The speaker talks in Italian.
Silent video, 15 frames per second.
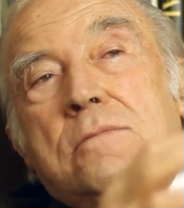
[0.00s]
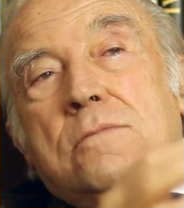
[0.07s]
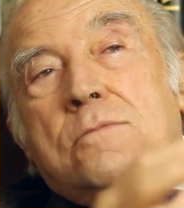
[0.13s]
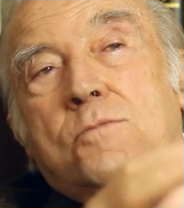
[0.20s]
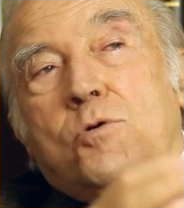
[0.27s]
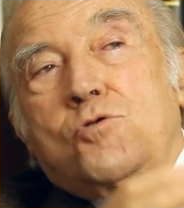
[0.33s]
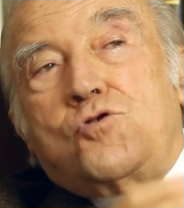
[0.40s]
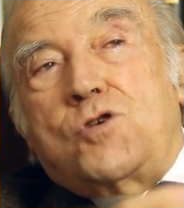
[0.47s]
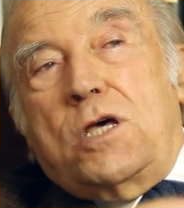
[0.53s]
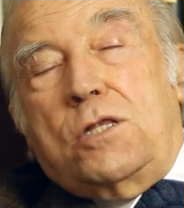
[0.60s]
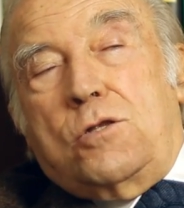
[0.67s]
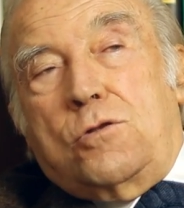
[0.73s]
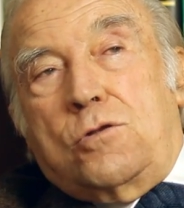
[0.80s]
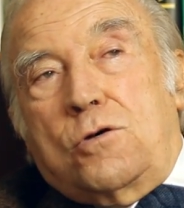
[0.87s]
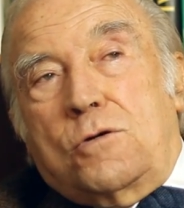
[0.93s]
un
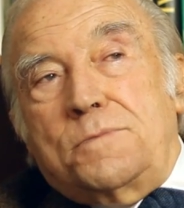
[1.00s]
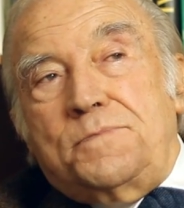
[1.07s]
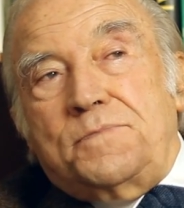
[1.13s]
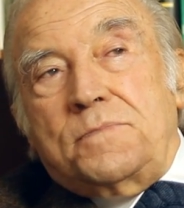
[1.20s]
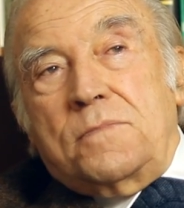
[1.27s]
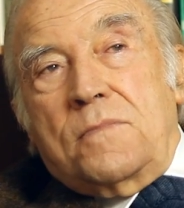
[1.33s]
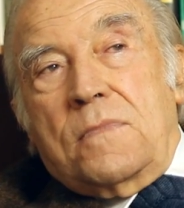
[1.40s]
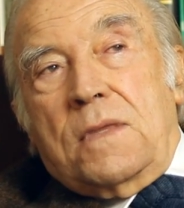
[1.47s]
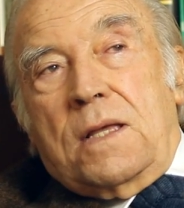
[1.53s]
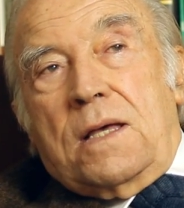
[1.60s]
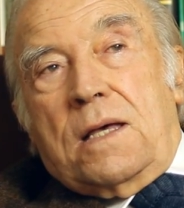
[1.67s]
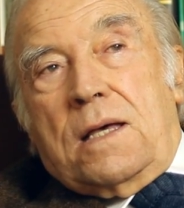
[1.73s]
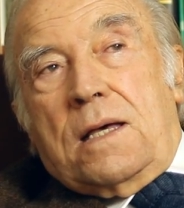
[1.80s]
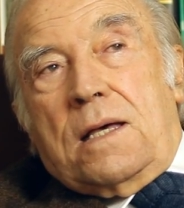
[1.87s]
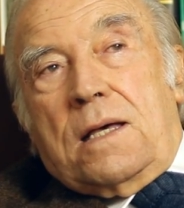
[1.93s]
oggetto
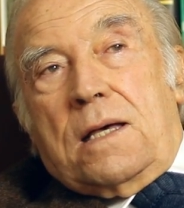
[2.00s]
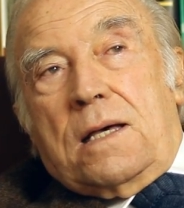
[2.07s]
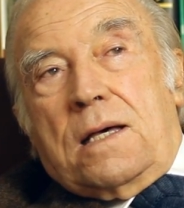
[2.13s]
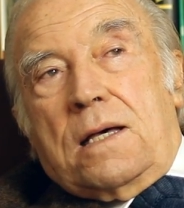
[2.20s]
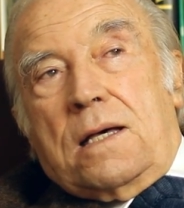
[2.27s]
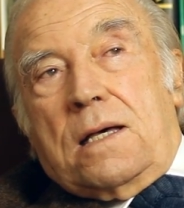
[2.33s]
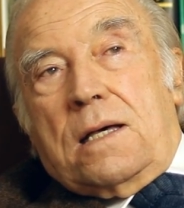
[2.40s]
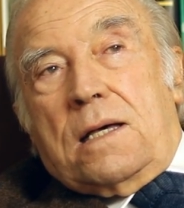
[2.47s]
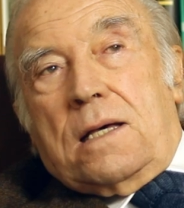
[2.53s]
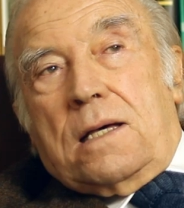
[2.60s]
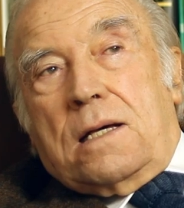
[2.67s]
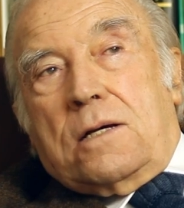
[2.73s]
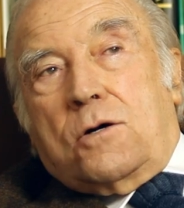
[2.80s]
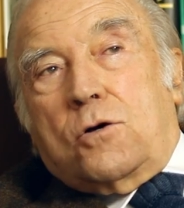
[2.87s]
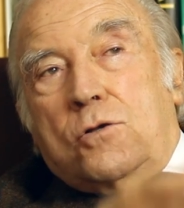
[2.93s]

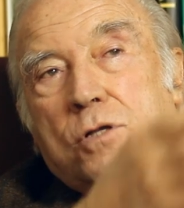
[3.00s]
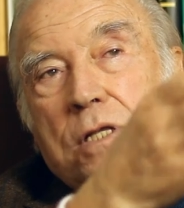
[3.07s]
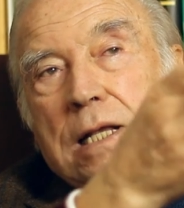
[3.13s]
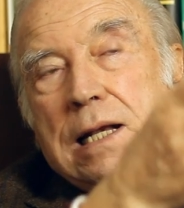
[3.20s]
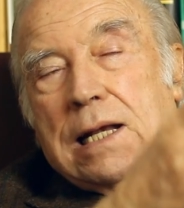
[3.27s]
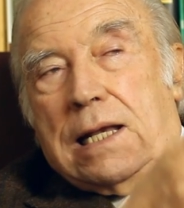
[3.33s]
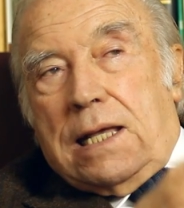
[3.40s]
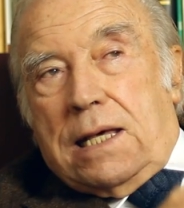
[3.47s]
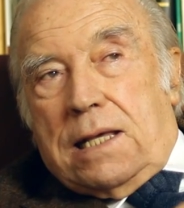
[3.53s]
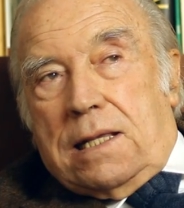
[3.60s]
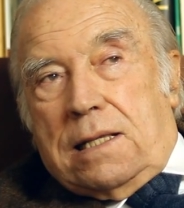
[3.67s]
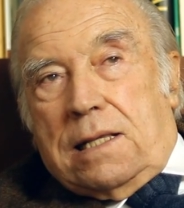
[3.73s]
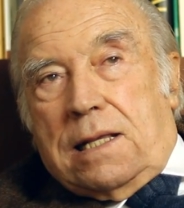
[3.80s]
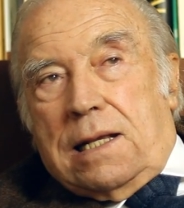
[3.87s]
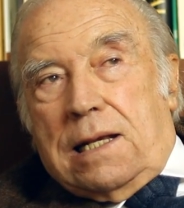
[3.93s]
eh, con
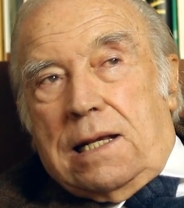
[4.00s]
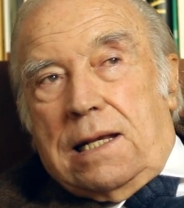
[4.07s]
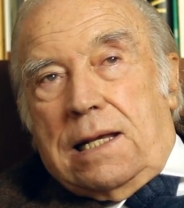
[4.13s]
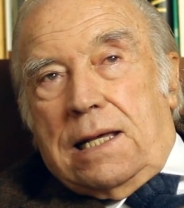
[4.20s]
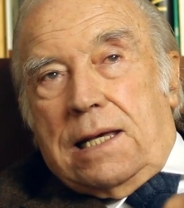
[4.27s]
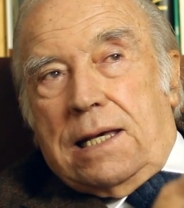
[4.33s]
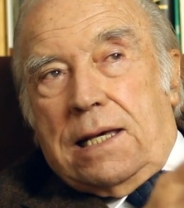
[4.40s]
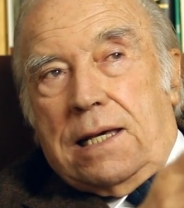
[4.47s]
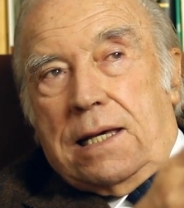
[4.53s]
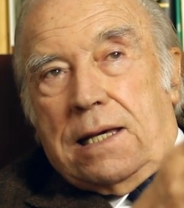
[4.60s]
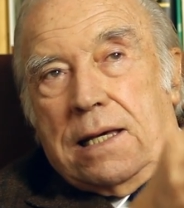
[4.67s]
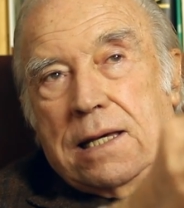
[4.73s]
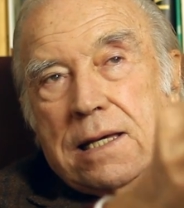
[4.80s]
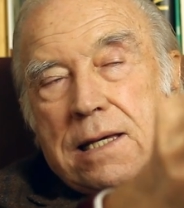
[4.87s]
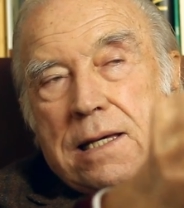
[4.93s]
delle, delle
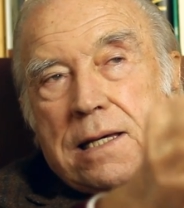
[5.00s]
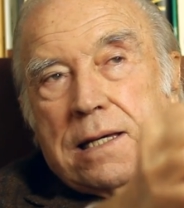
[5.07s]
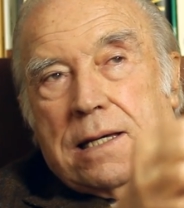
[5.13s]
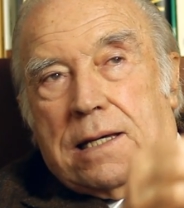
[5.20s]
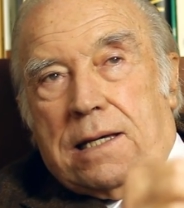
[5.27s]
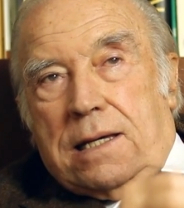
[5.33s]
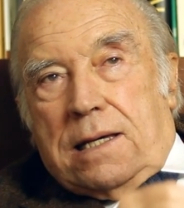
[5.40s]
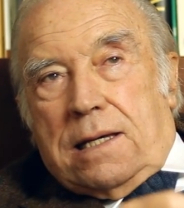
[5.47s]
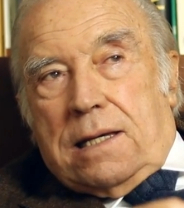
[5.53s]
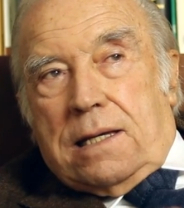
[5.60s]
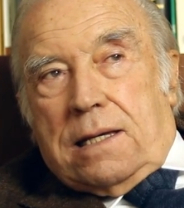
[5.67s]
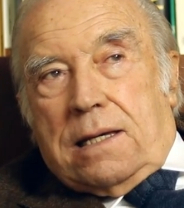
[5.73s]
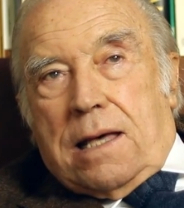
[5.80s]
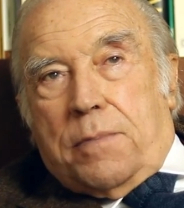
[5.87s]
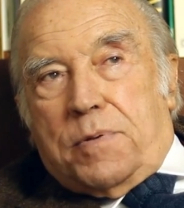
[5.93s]

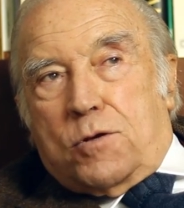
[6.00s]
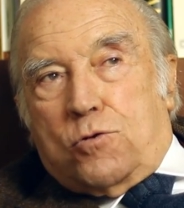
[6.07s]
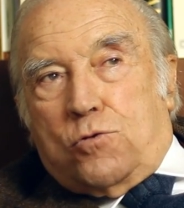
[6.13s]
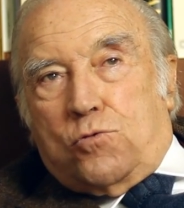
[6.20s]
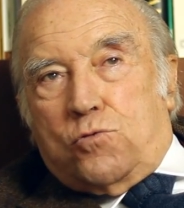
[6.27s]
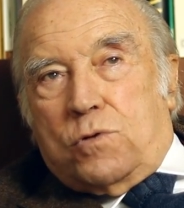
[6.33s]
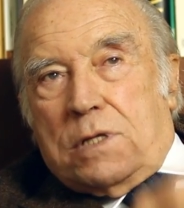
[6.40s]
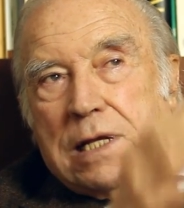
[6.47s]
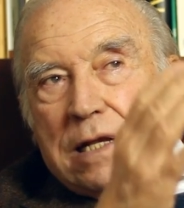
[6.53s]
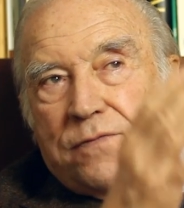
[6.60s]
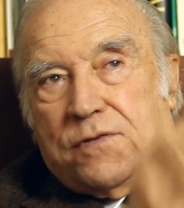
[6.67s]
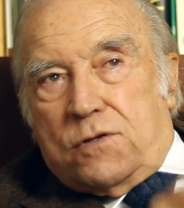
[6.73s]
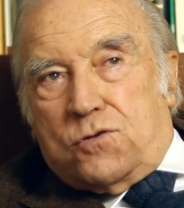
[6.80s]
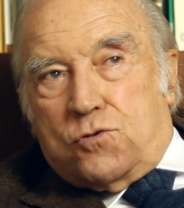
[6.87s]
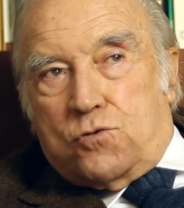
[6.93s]
eh, aperture, delle
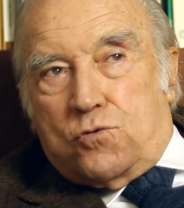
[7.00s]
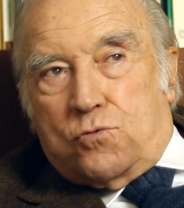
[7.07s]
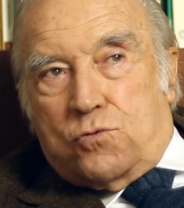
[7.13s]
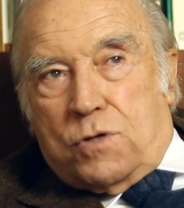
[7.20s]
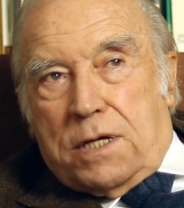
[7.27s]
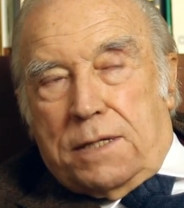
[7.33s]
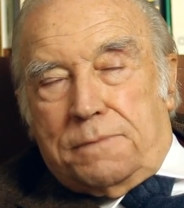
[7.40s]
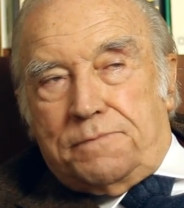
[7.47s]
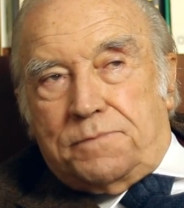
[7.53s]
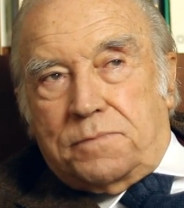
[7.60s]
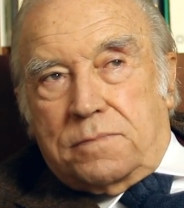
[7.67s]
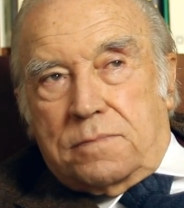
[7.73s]
fessure,